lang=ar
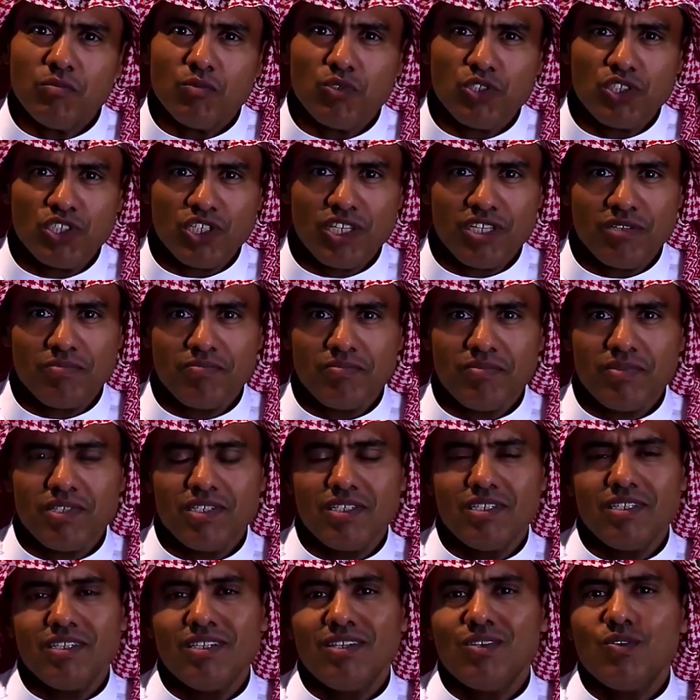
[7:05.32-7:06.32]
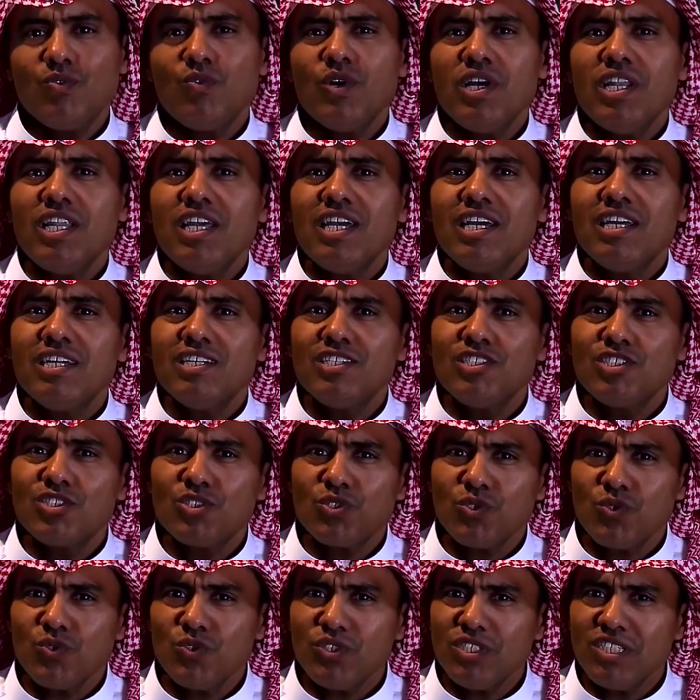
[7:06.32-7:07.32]
مسلم ولا
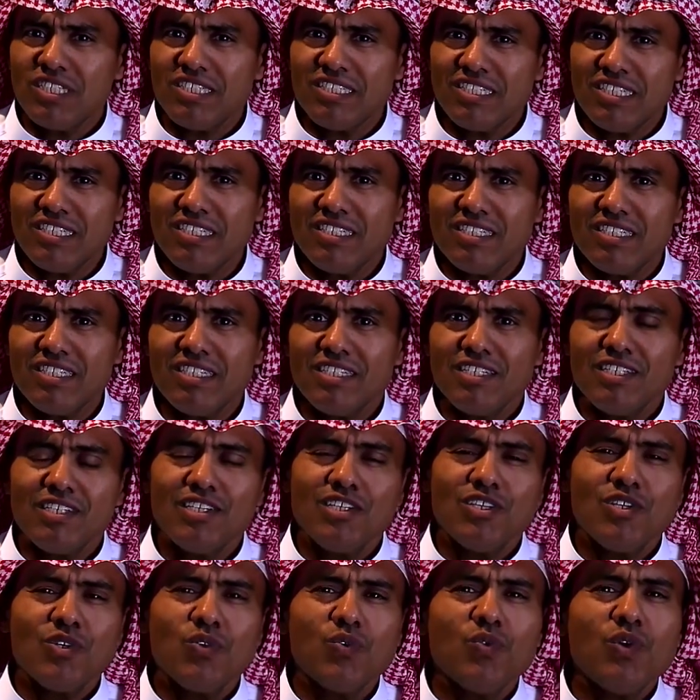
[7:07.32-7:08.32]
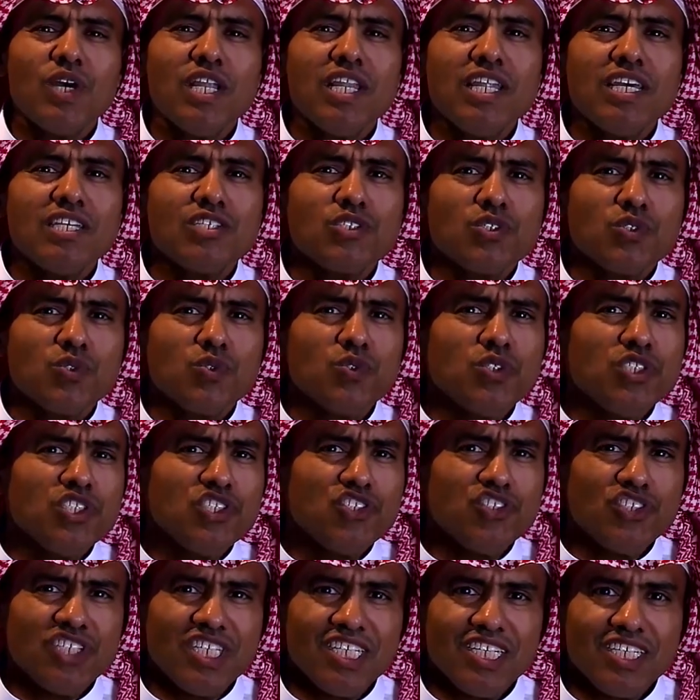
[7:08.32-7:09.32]
سعودي سني ولا
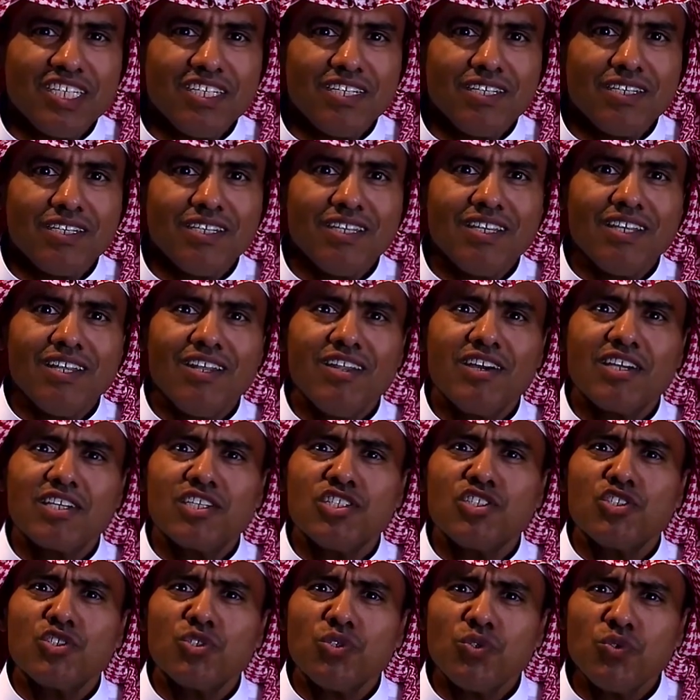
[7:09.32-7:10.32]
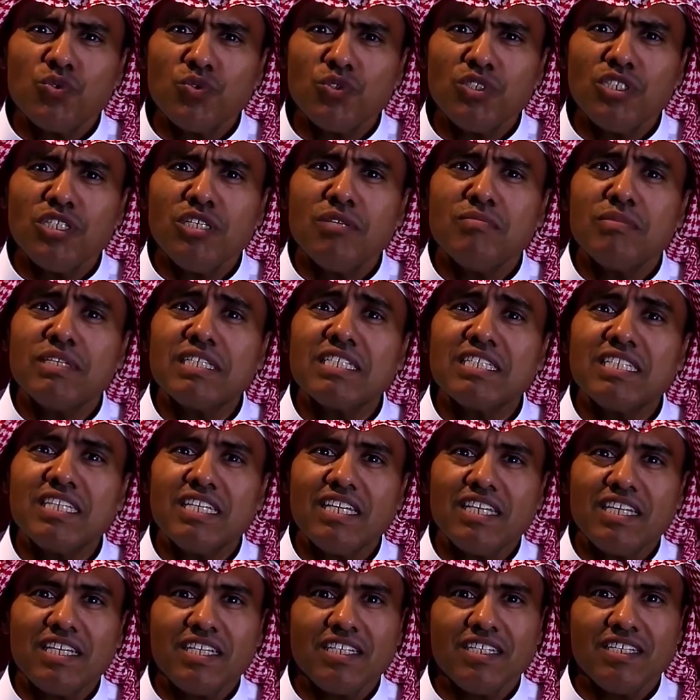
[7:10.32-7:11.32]
سعودي شيعي لكن سعودي
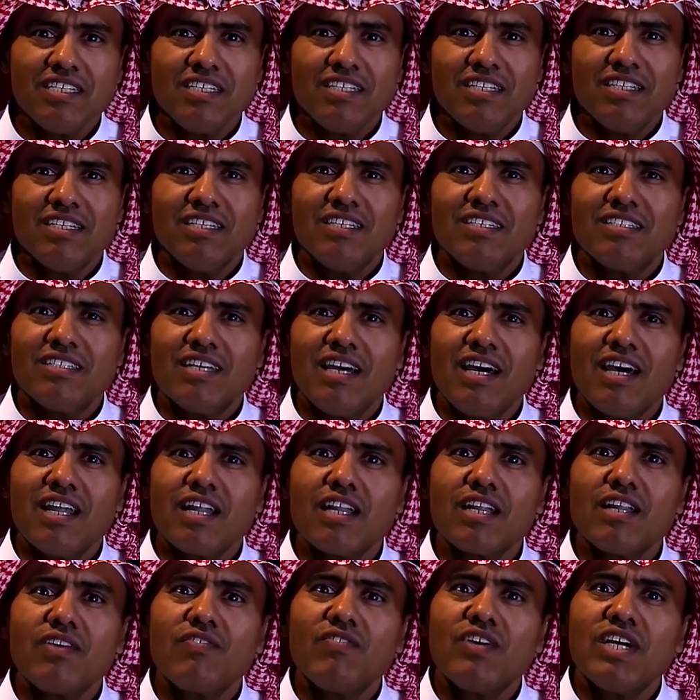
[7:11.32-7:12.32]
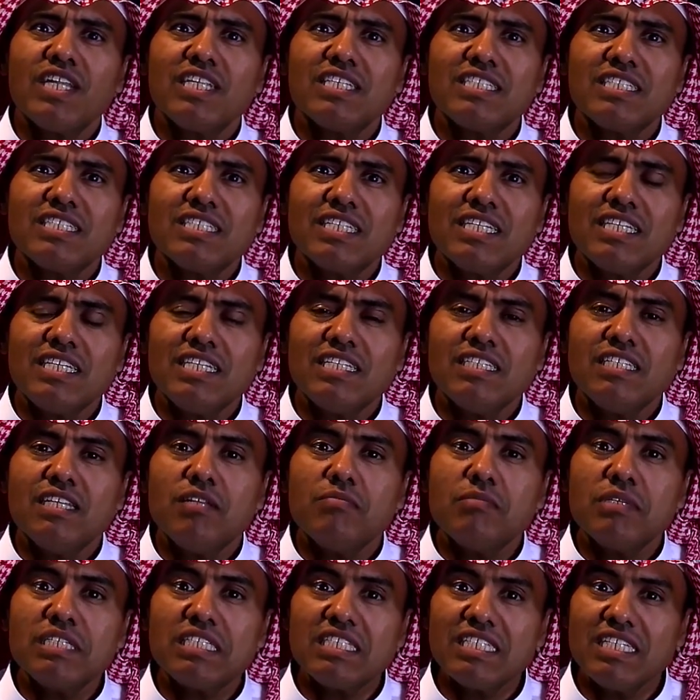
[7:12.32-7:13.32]
مسيحي تعرف على السيد
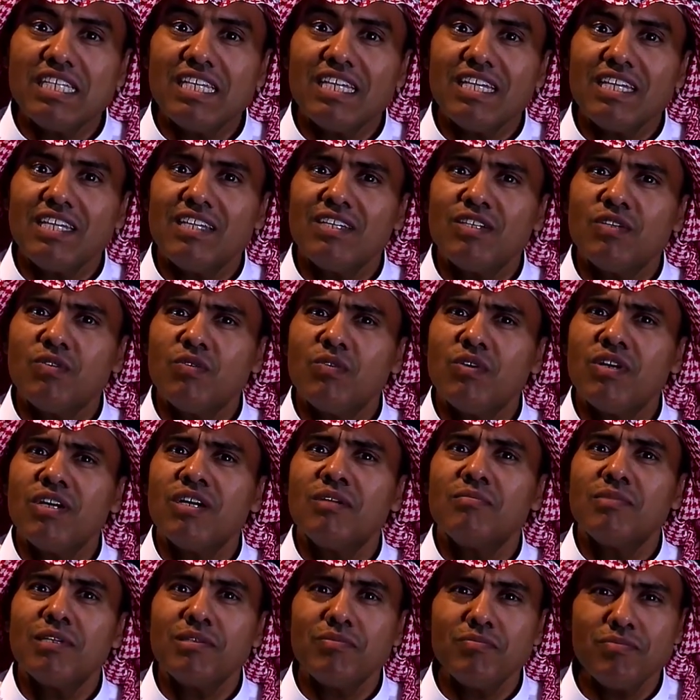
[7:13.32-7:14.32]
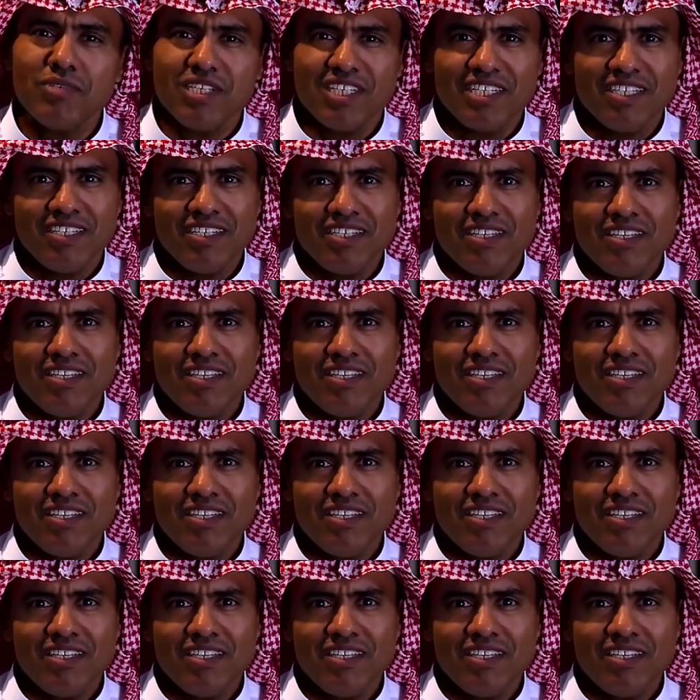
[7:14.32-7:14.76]
المسيح وآمن به